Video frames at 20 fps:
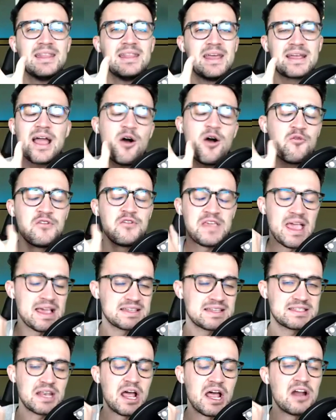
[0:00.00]
Da kaufe ich
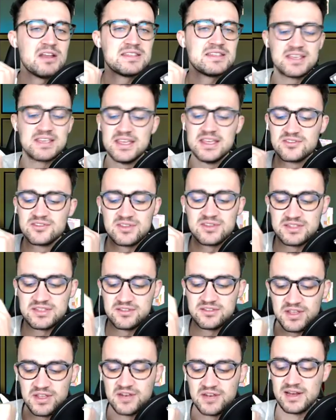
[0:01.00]
extra alle Skins und dann
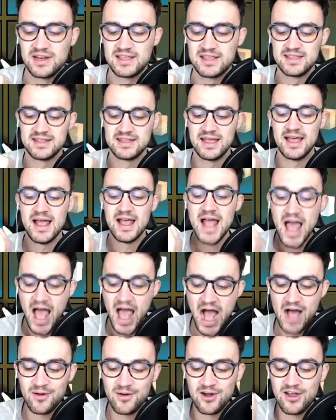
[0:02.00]
sind wieder welche da.
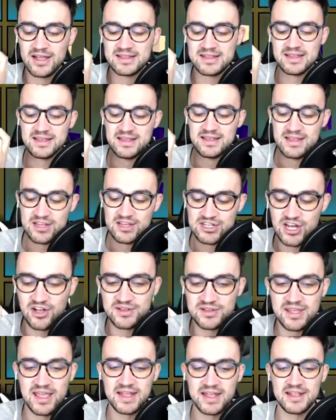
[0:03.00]
Aber Leute,
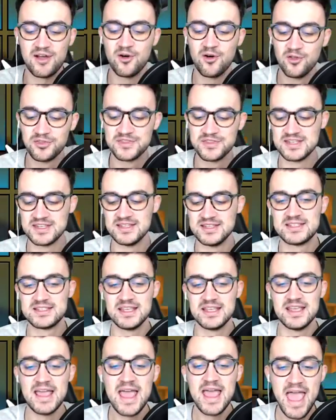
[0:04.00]
schaut her, da unten sind
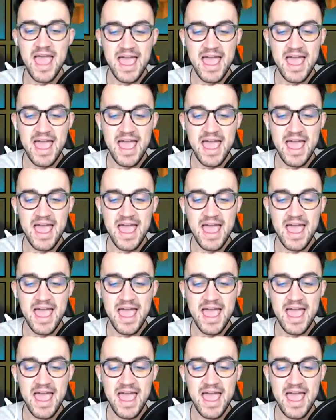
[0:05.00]
sie.